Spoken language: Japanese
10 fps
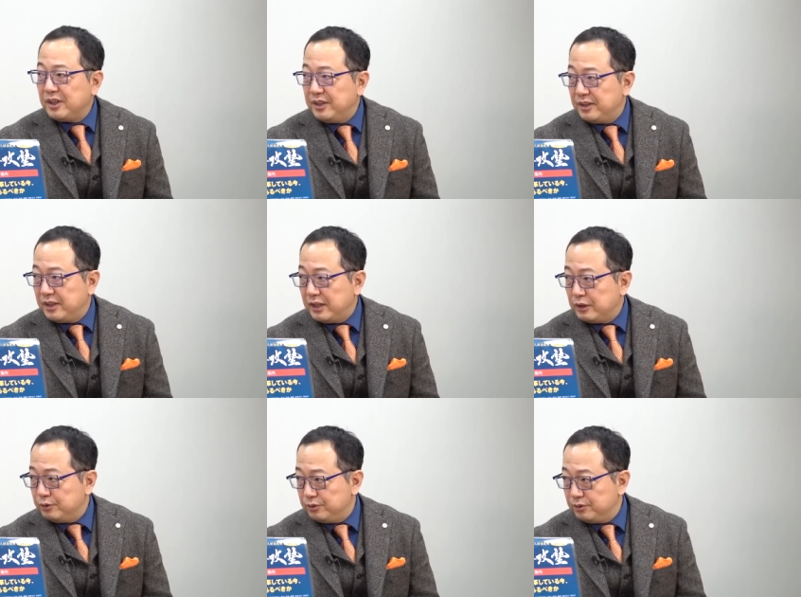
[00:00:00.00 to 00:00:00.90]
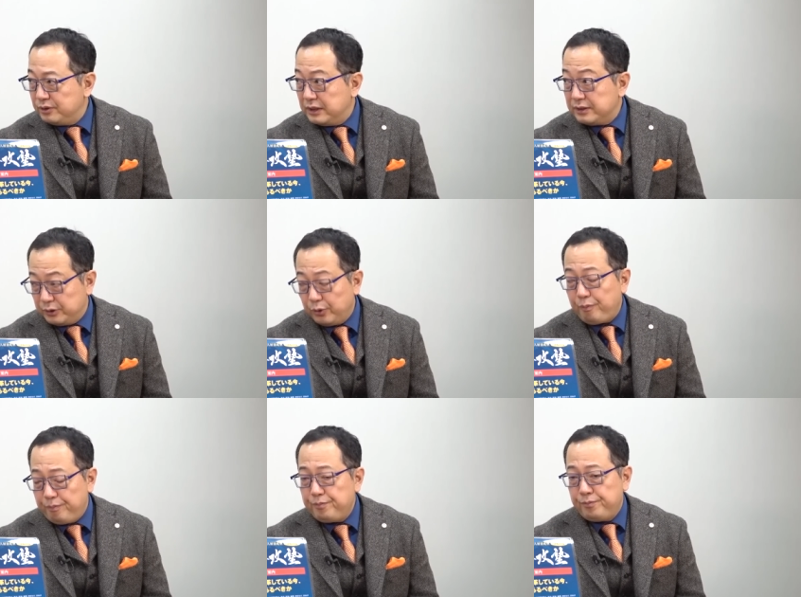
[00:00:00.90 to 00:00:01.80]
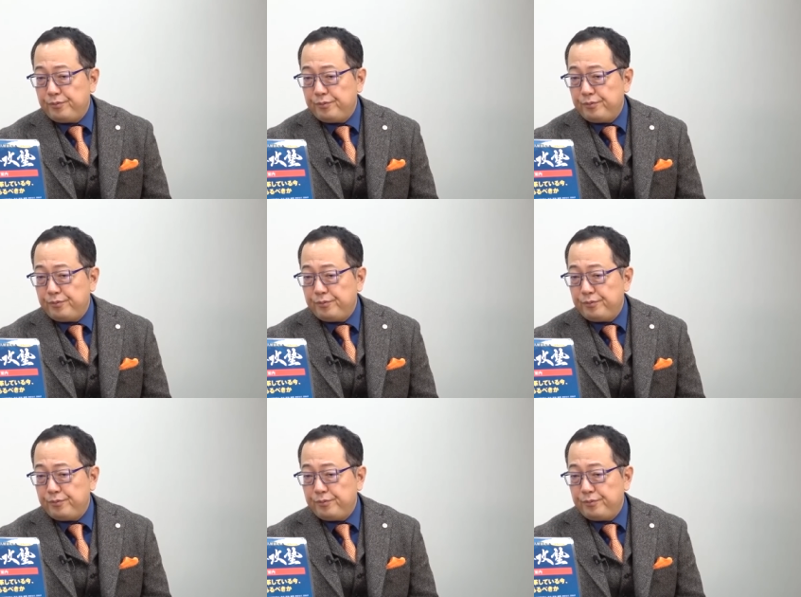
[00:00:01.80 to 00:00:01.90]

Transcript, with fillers: 書いてあるんですよ。う